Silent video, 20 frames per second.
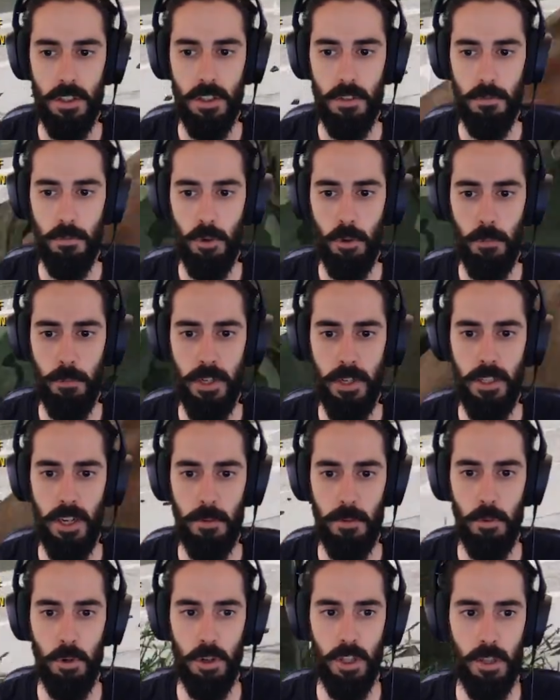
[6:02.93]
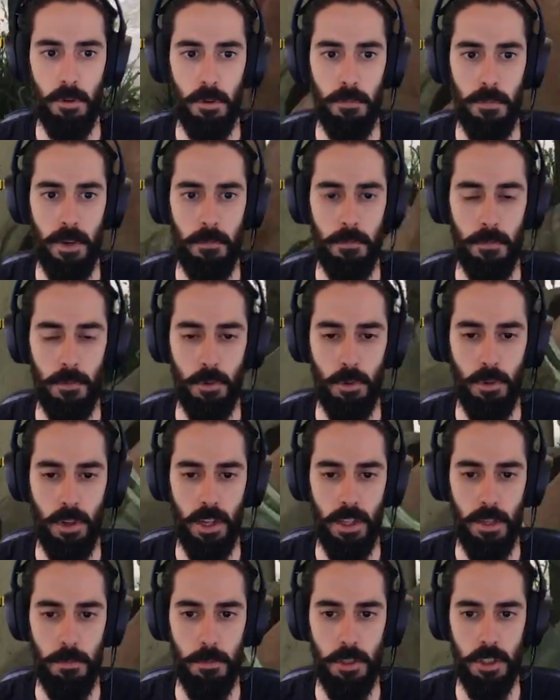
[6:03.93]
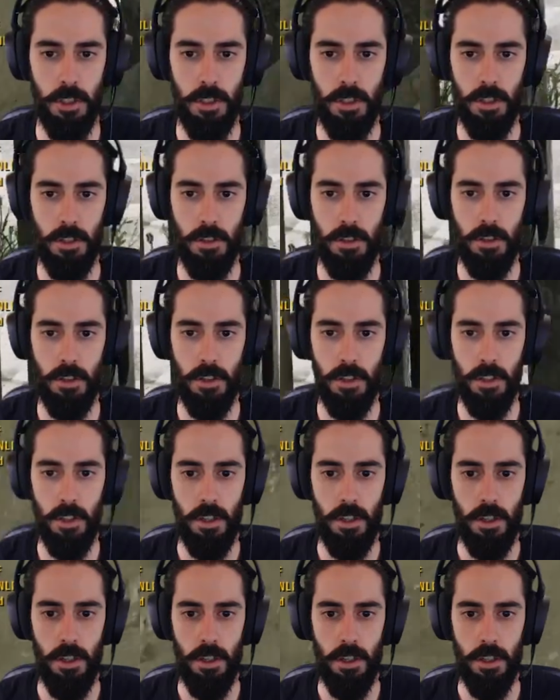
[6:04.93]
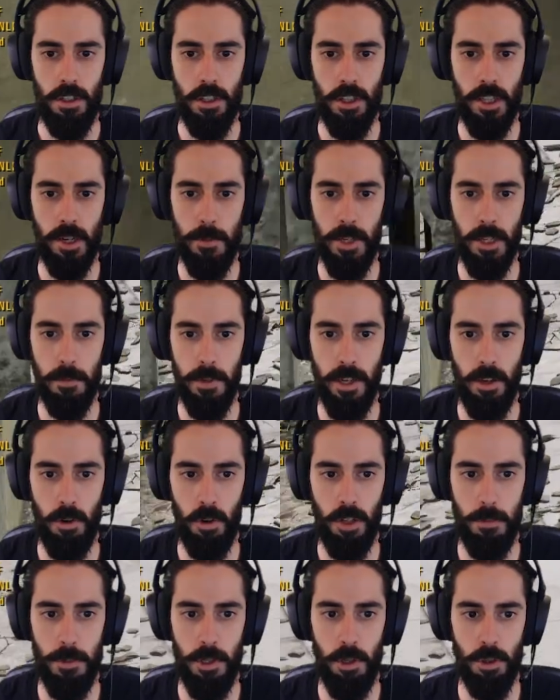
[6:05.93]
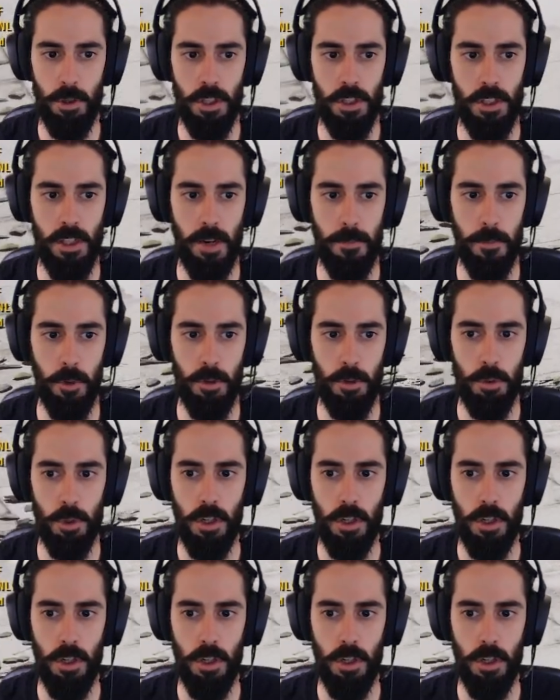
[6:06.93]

Bombayı tak bu arada. Bombam kullandığım için sıkamadım yani. Orada biri olsa sıkamıyordum.